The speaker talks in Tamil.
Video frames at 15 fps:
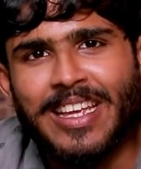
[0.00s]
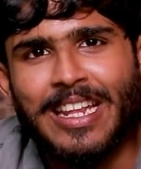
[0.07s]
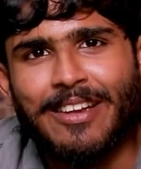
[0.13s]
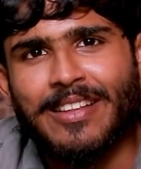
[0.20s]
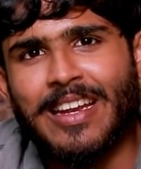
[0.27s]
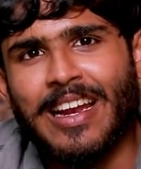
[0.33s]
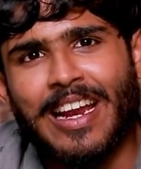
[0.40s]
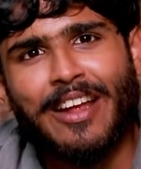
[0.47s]

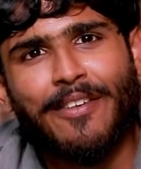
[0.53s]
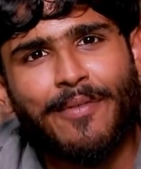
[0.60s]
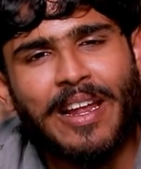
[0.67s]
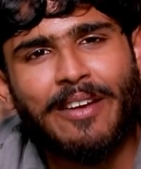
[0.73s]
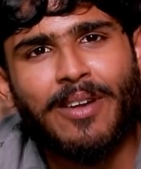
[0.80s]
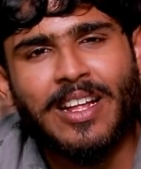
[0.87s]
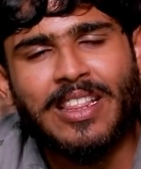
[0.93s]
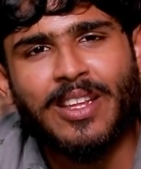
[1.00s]
இதில் வந்து நிறைய
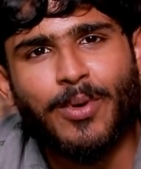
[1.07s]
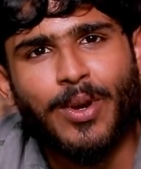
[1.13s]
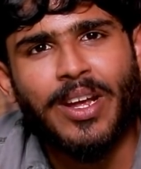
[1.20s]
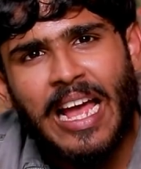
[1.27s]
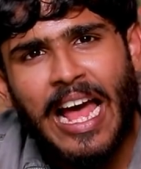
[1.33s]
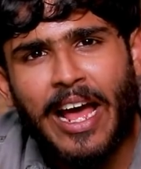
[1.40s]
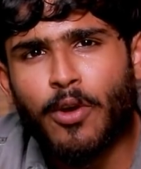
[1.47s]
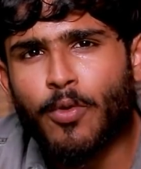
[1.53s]
ஃப்ளேவர் அந்த ஒரு
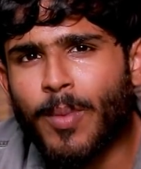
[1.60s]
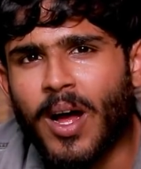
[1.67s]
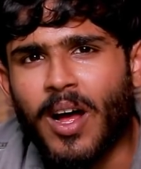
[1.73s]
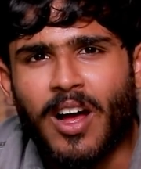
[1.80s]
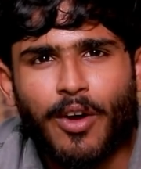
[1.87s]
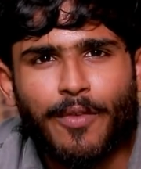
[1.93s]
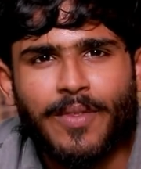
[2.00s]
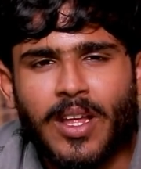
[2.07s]
ஆரோமா
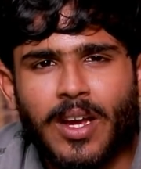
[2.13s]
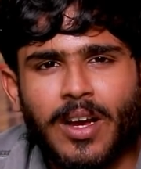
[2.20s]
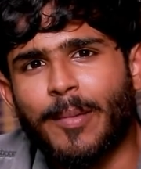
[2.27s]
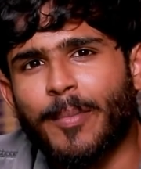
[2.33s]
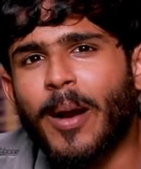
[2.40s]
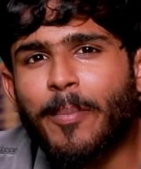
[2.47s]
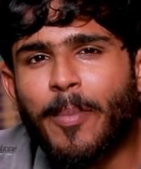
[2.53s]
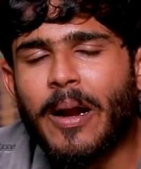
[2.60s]
ஆஃப் த
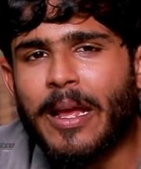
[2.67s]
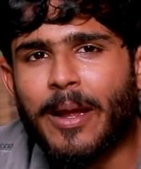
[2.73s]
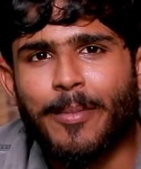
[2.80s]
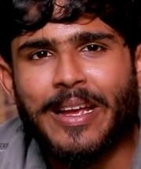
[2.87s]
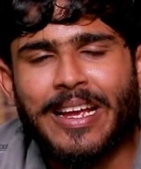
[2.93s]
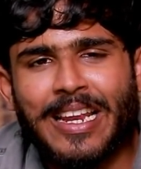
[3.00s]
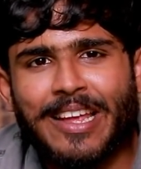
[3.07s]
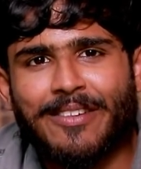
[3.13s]
மண்பானை
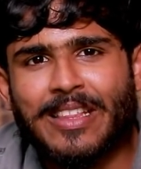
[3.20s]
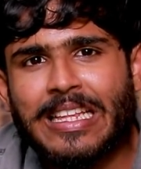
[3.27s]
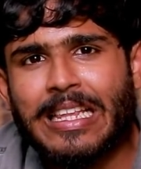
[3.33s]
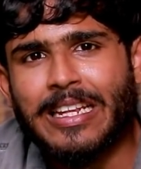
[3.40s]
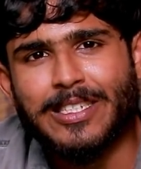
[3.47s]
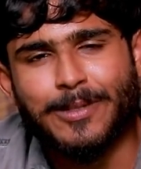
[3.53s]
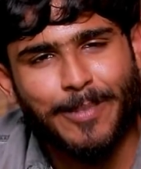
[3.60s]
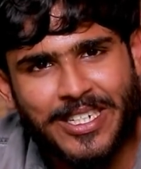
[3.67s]
அப்படிங்கிறதே வந்து
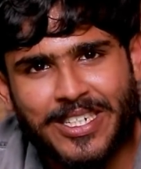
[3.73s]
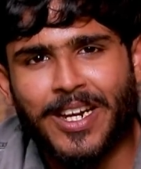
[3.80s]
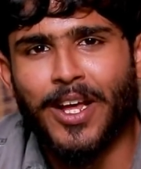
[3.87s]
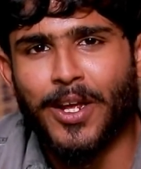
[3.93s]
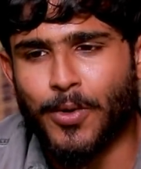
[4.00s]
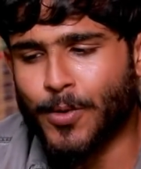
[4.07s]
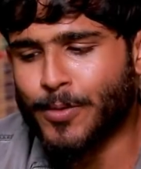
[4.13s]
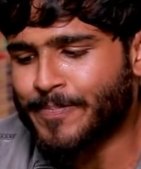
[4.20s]
இதில்
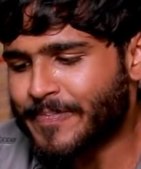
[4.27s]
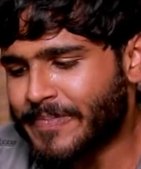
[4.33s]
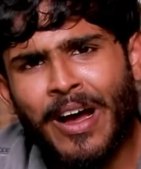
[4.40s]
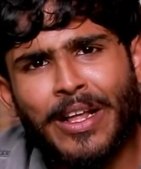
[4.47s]
ஸ்பெஷலாக இருக்கும்